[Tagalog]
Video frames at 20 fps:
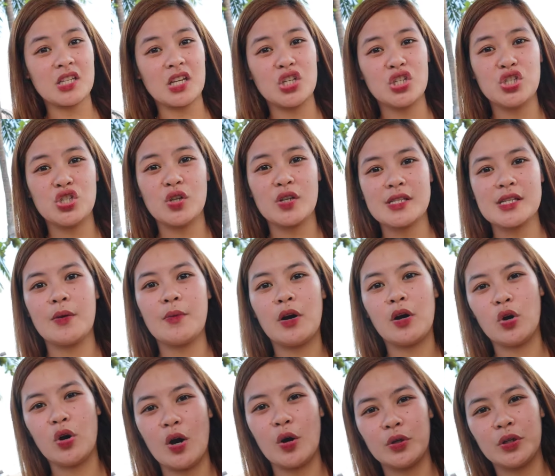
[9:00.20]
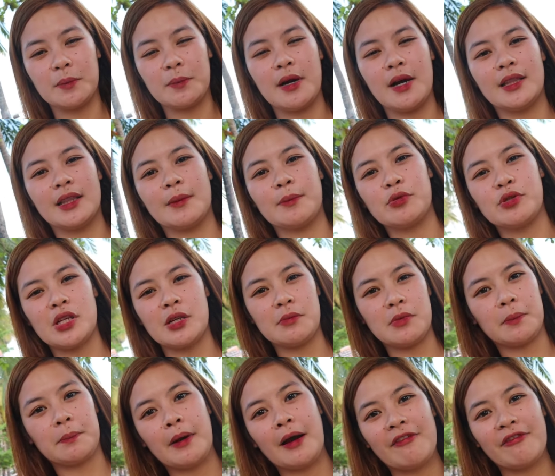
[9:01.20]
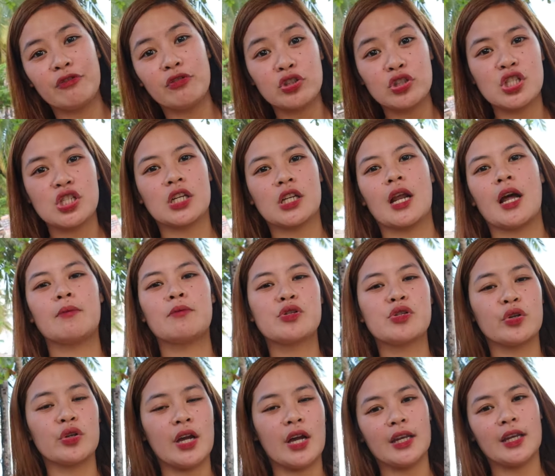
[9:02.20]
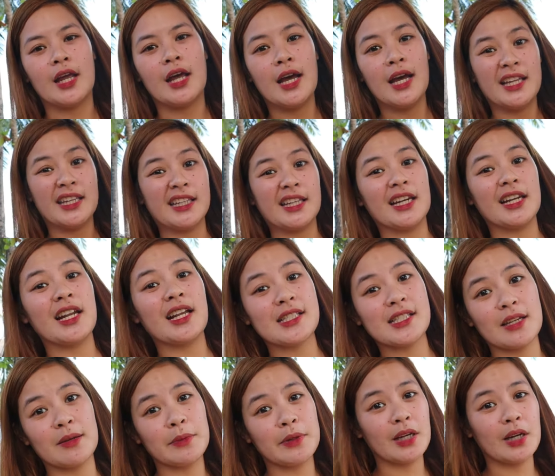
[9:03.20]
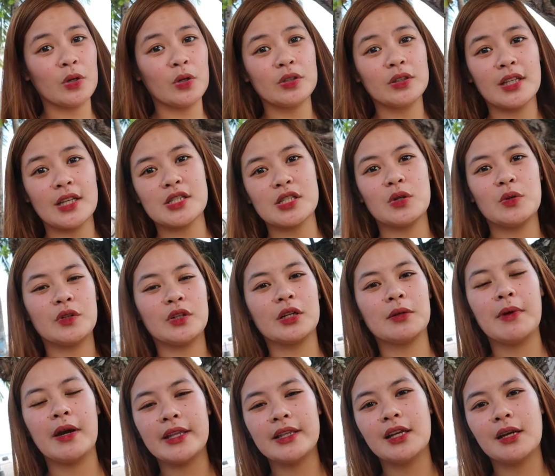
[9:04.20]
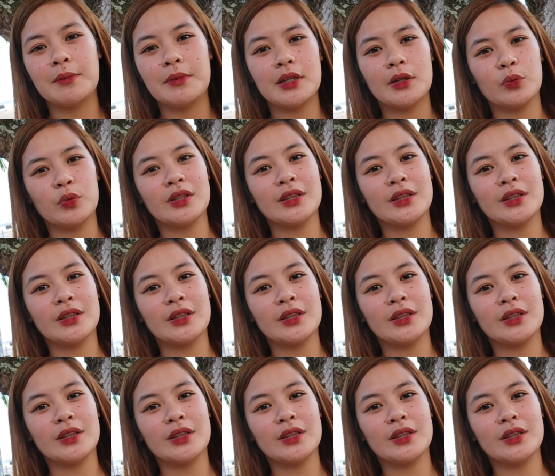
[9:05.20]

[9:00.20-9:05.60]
massage yung asawa ko, ako naman, tapos na magpa-foot scrub. So yan, na-relax kami ng konti. So nagbayad kami ng